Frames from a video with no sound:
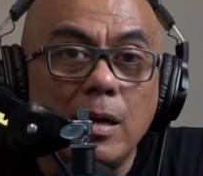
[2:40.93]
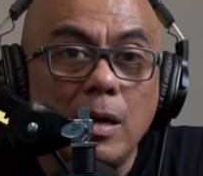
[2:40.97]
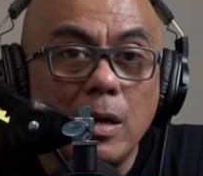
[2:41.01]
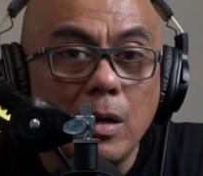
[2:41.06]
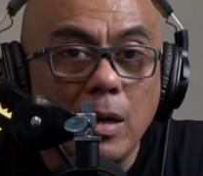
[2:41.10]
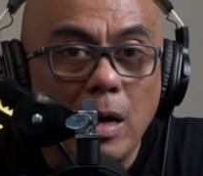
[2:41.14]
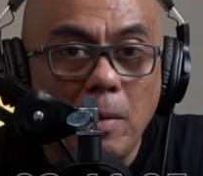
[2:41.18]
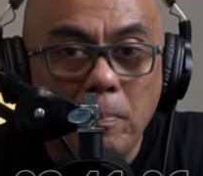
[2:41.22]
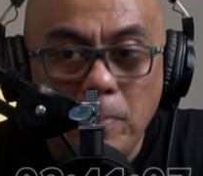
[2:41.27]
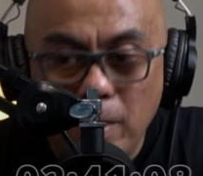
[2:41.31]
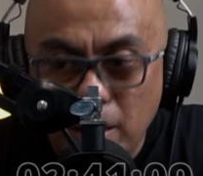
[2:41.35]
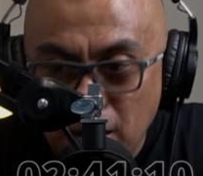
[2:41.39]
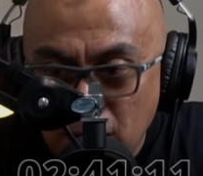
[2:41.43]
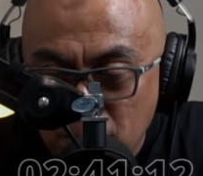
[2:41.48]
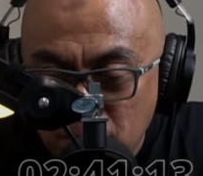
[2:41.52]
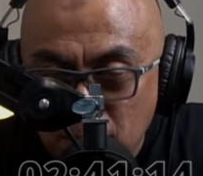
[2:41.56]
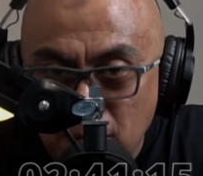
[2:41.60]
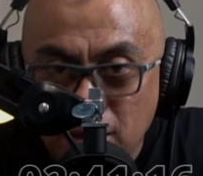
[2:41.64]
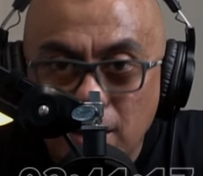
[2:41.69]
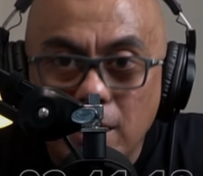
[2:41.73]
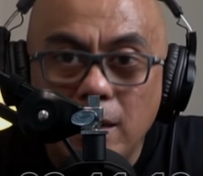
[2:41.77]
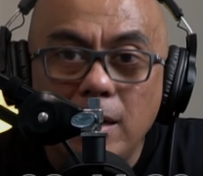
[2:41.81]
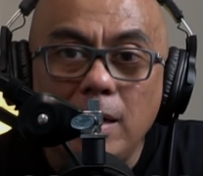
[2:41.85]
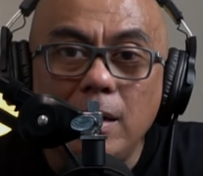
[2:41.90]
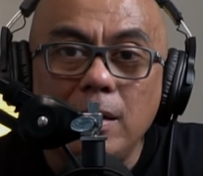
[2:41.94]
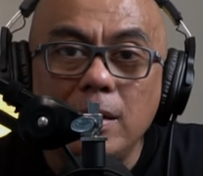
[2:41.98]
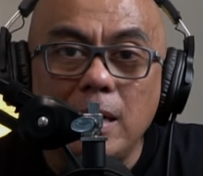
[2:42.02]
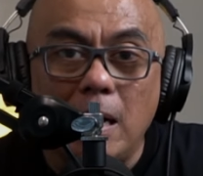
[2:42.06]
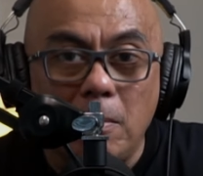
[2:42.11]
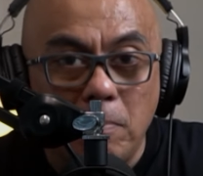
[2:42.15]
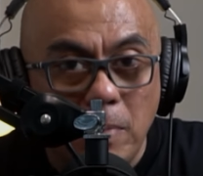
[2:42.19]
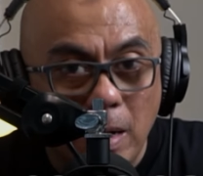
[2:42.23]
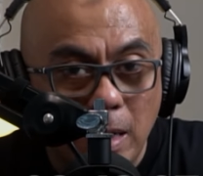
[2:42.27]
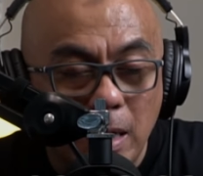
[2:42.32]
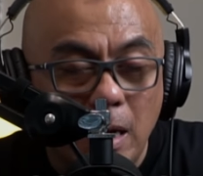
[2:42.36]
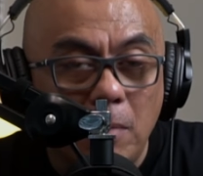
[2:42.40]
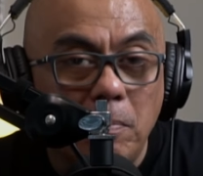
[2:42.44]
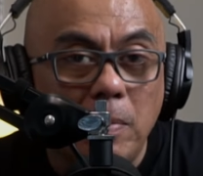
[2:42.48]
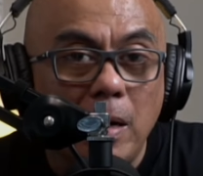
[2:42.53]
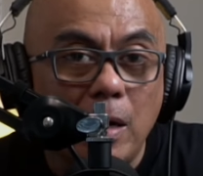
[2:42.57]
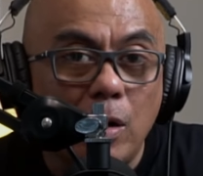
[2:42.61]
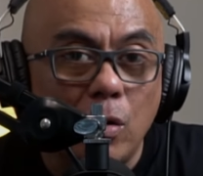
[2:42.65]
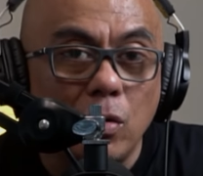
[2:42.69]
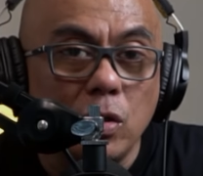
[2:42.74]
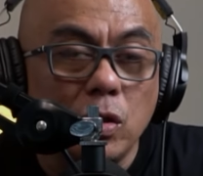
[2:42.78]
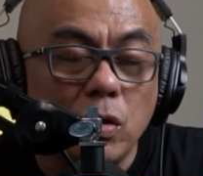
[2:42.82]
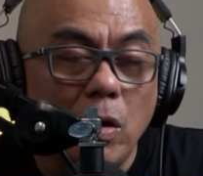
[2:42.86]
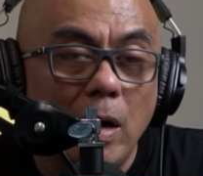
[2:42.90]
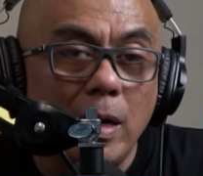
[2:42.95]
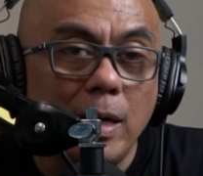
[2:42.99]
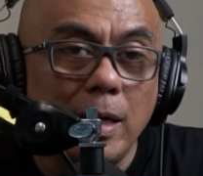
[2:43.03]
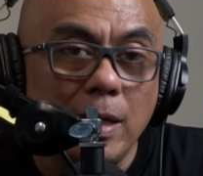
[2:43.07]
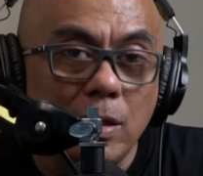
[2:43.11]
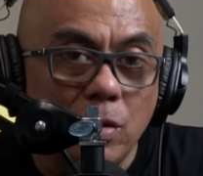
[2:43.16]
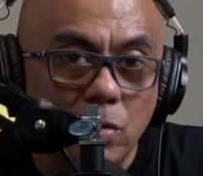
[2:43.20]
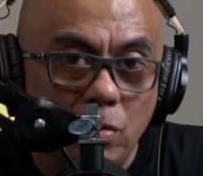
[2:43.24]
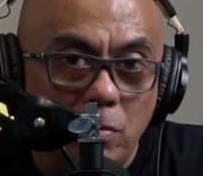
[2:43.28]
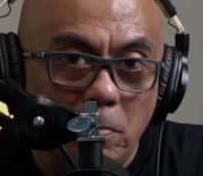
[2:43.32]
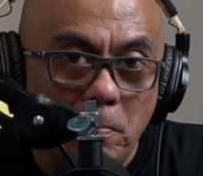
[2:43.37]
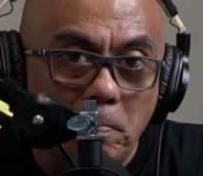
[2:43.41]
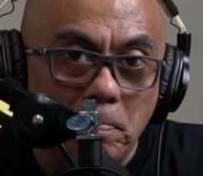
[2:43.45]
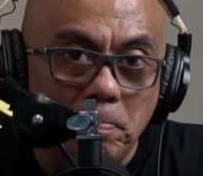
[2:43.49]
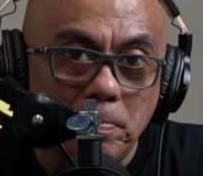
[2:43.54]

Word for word: ke, apa namanya dampak-dampak kerusuhan itu.